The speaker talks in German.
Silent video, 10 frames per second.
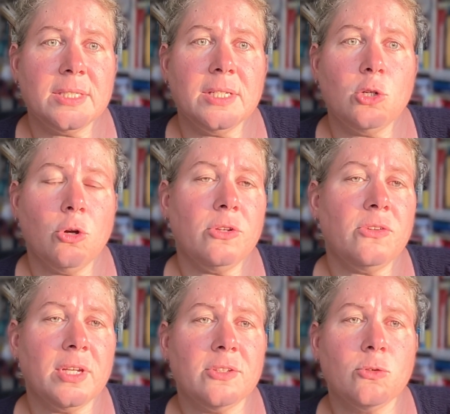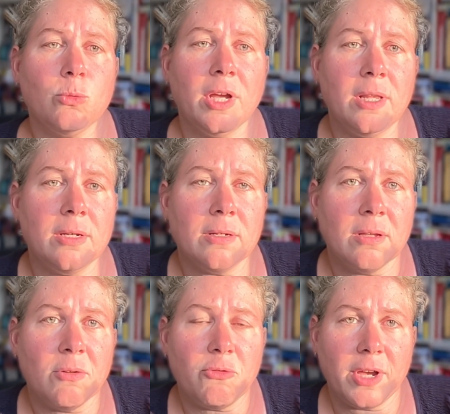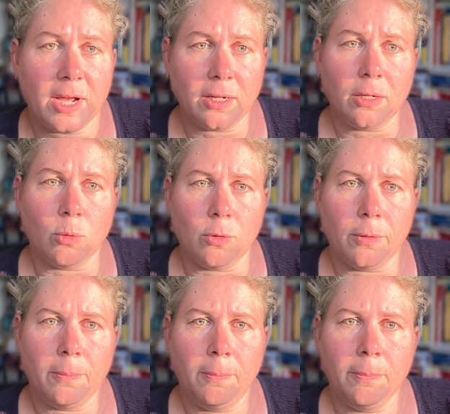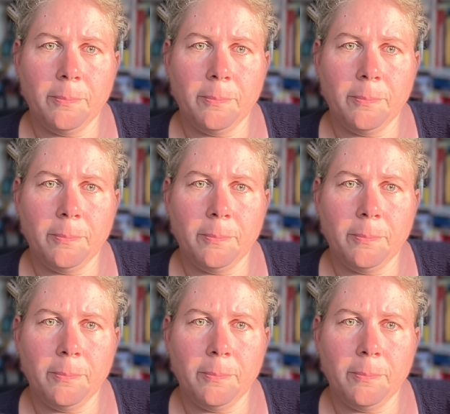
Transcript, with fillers: ist die kontextuelle Verankerung.